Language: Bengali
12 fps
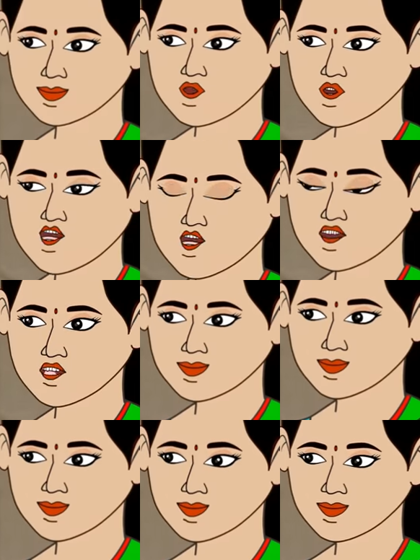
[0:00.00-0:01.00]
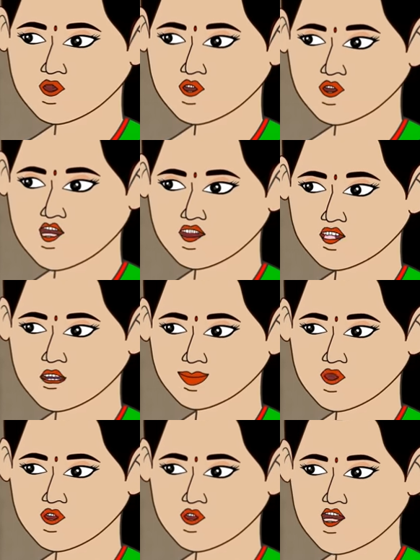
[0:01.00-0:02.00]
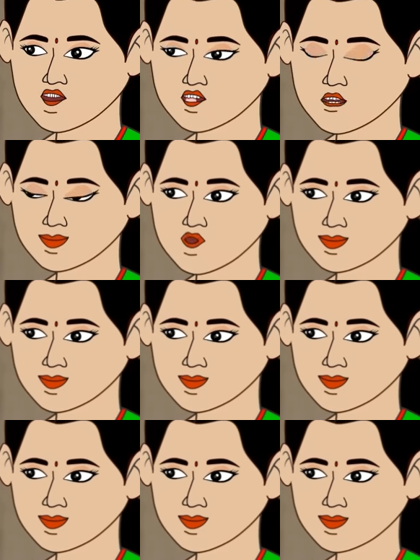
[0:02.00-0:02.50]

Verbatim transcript: আর তাছাড়া ওদের জন্য খাবার এনেছো